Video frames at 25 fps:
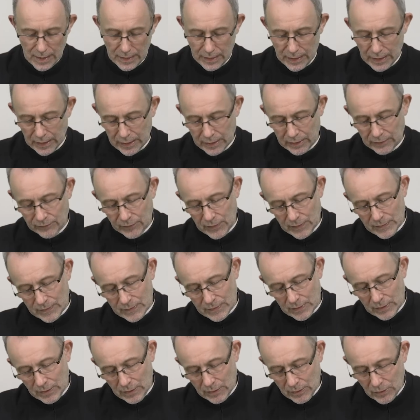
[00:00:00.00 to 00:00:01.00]
Tak
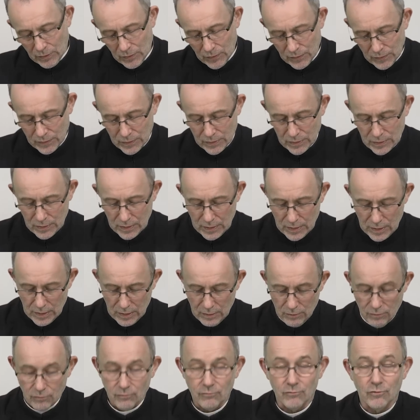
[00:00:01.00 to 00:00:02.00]
więc idąc
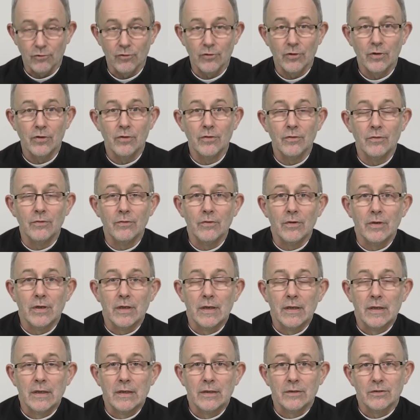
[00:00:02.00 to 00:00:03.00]
drogą
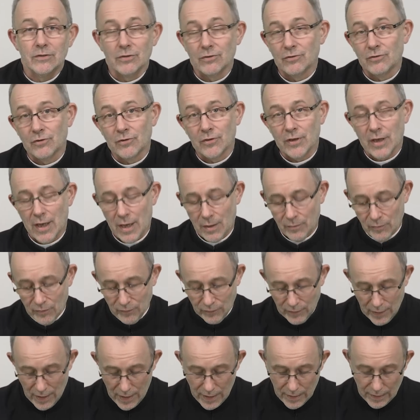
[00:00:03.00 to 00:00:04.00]
czy drogami
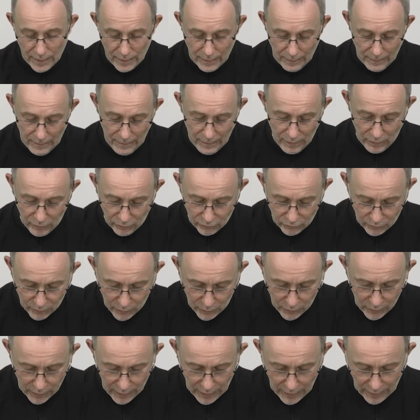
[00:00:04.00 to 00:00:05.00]
wiary w
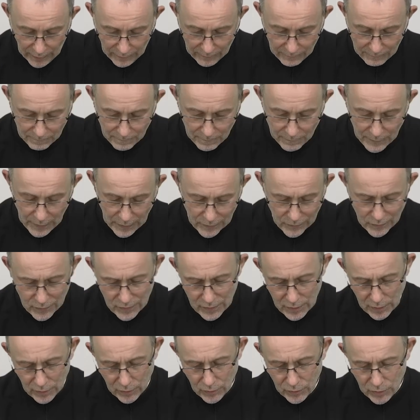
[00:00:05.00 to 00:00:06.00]
Boga,
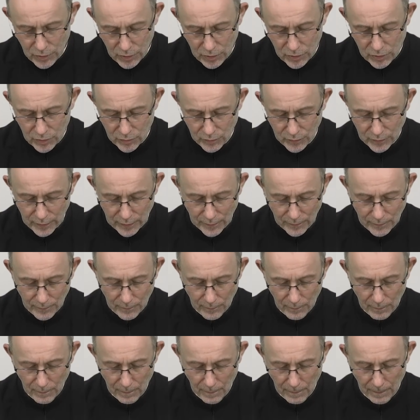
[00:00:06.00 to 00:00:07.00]
będąc Jego dziećmi,
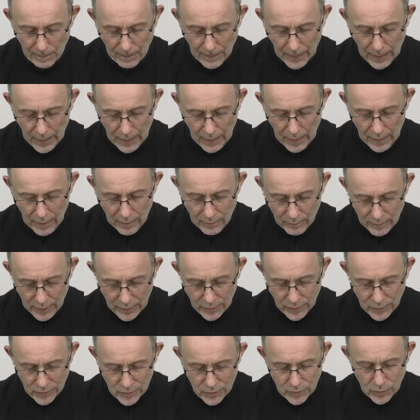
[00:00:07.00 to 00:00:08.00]

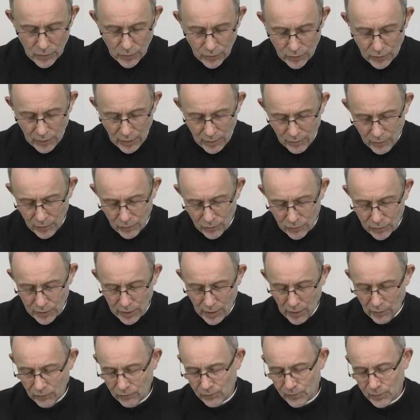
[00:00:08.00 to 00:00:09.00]
będąc godnymi
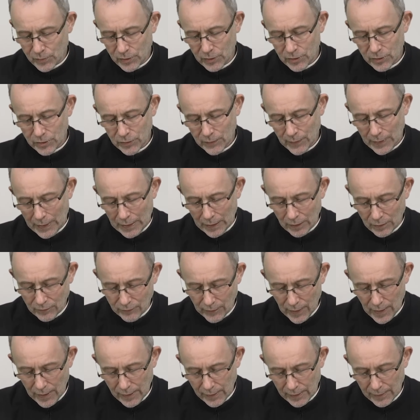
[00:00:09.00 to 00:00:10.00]
udziału w przyszłej
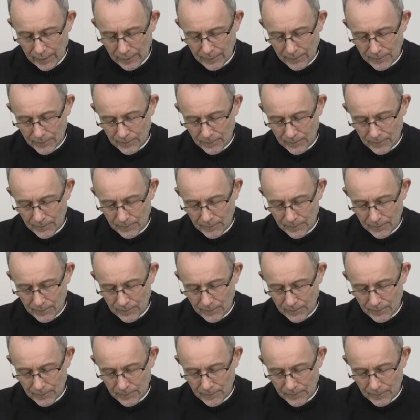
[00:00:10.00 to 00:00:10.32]
chwale,